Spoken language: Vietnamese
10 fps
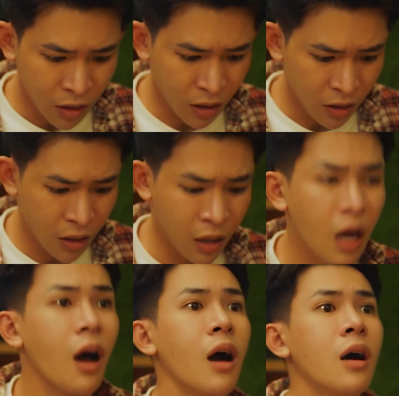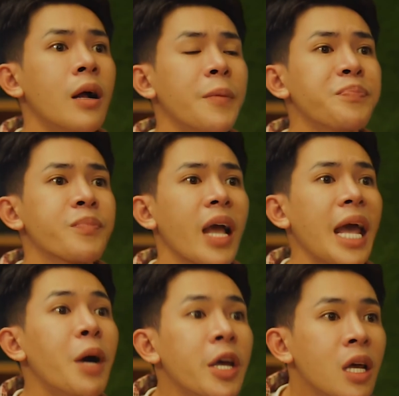ờ, ờ ừ,
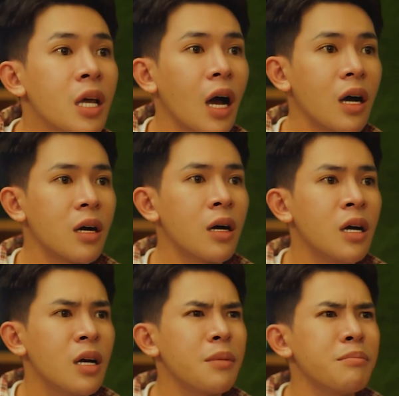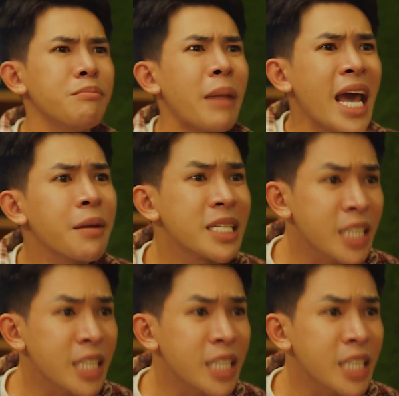em ơi ờ, ừ, mẹ anh bị